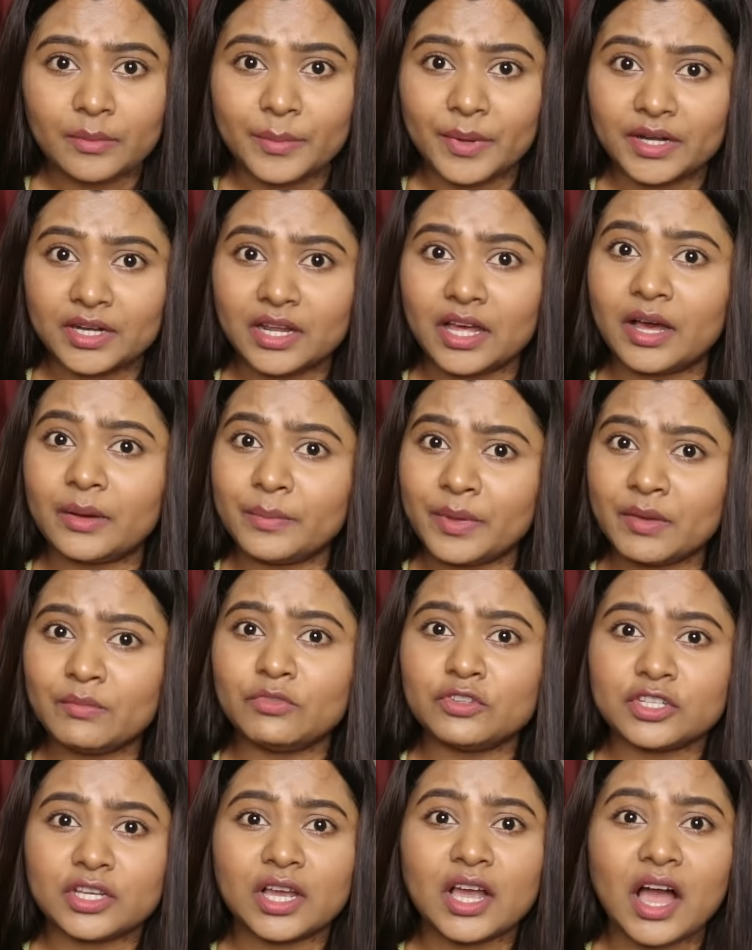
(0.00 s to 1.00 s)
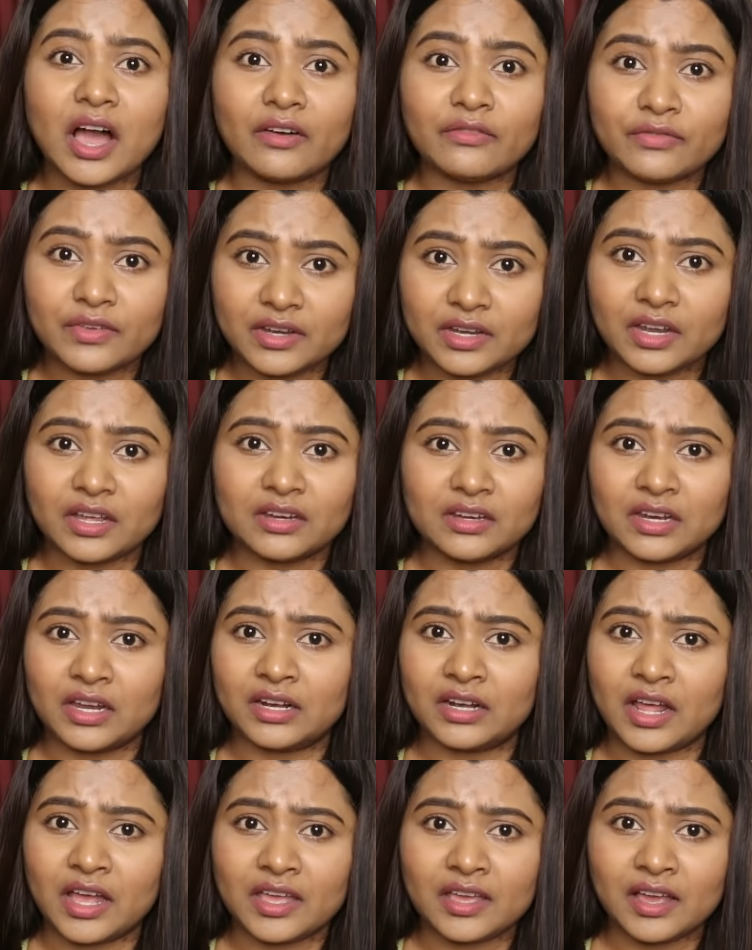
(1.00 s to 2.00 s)
बट अभी मुझे काफ़ी डर
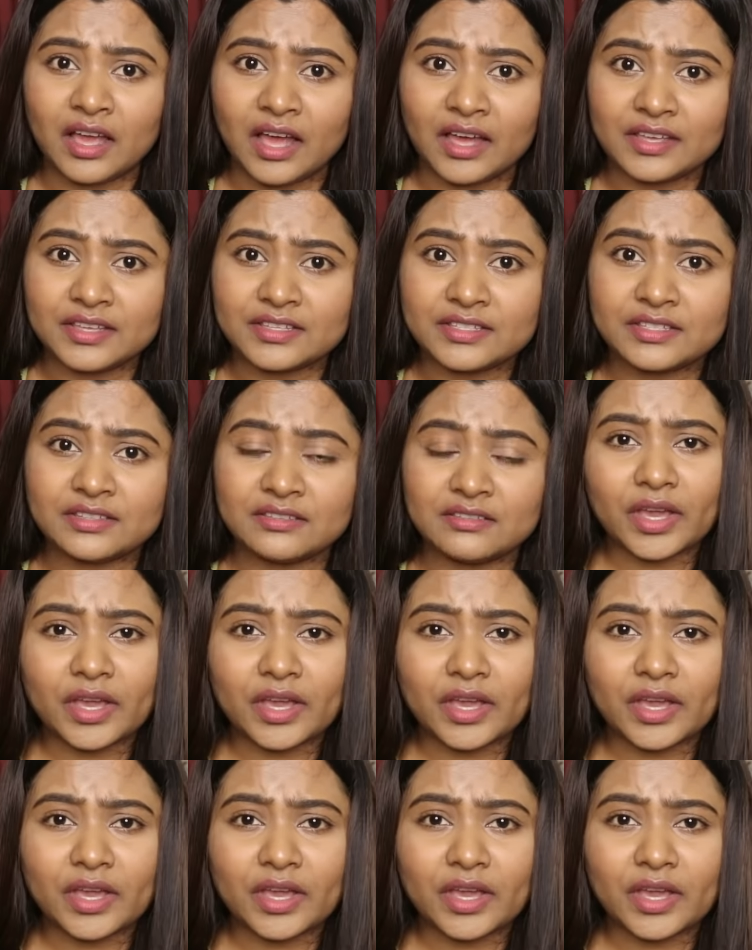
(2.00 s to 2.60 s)
लग रहा है गाइस